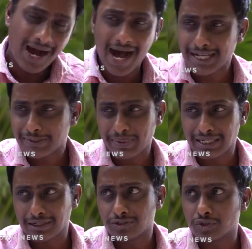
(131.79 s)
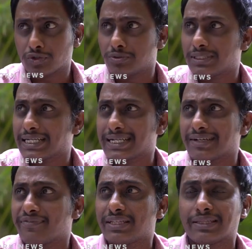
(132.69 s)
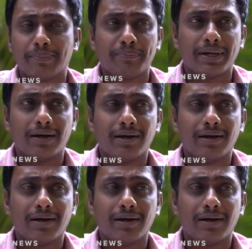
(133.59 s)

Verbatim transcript: హాస్పిటల్ చుట్టూ తిరగటమే తప్ప